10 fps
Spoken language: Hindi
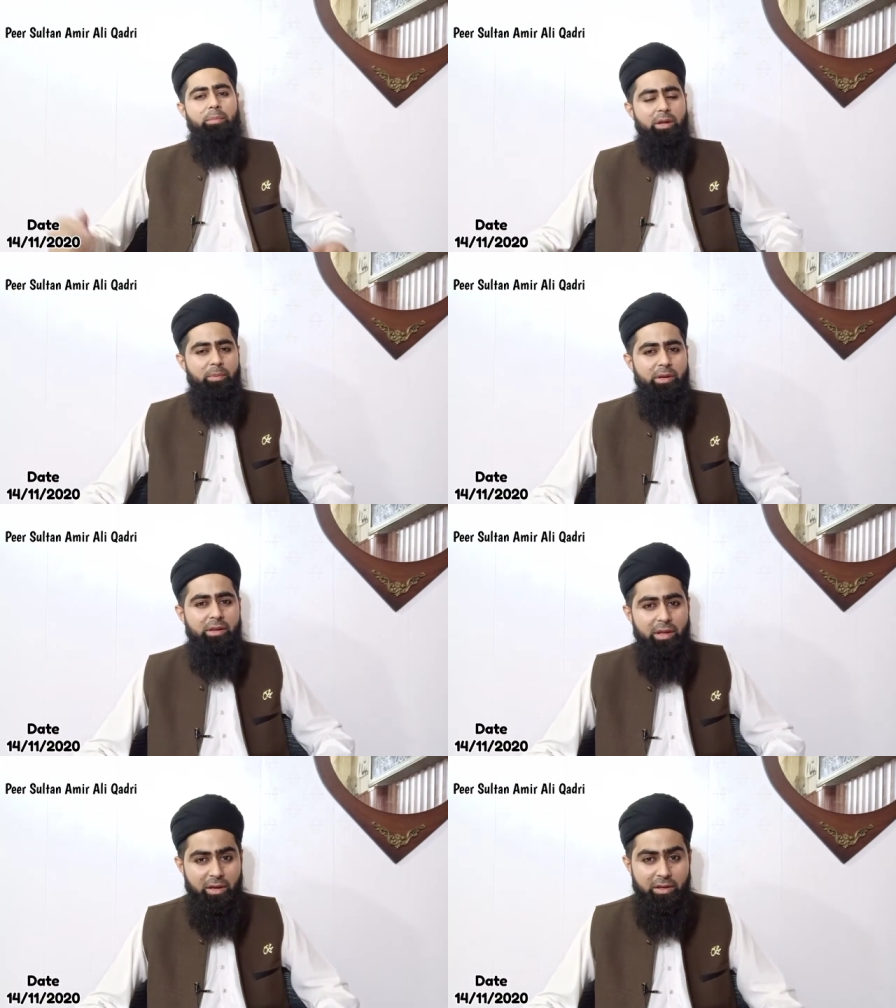बड़े
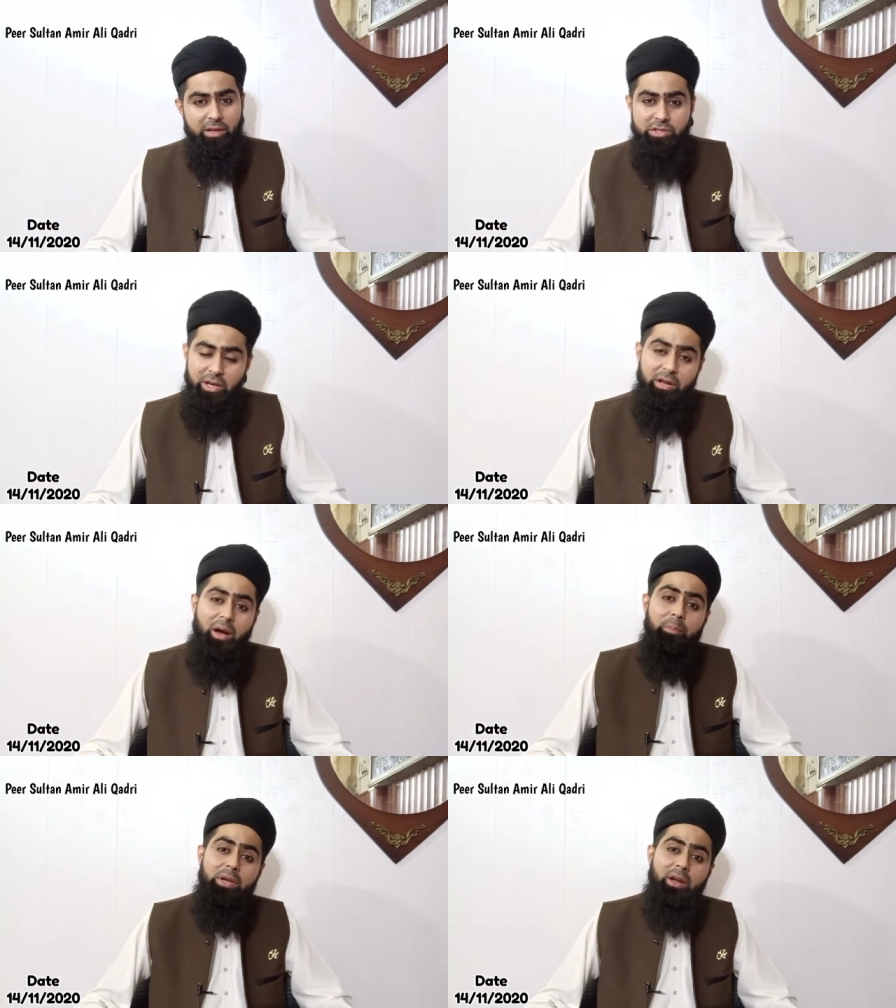बड़े नेक अच्छे
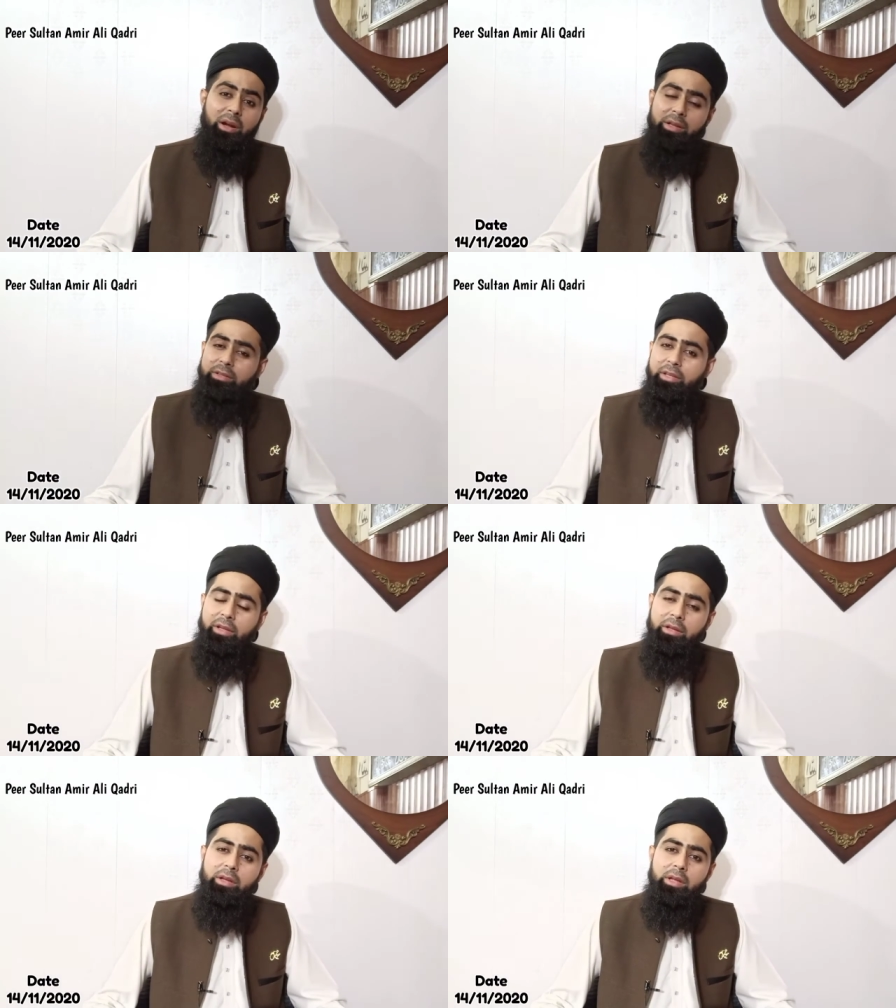काम भी कर लेते
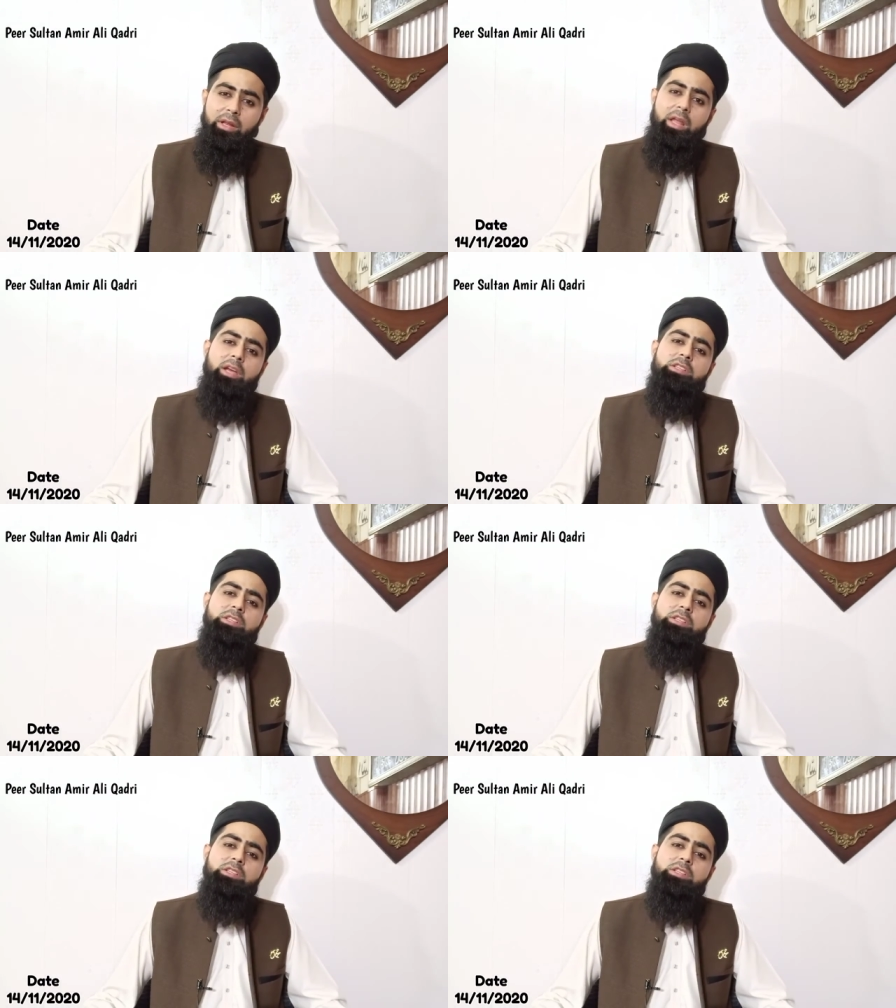हैं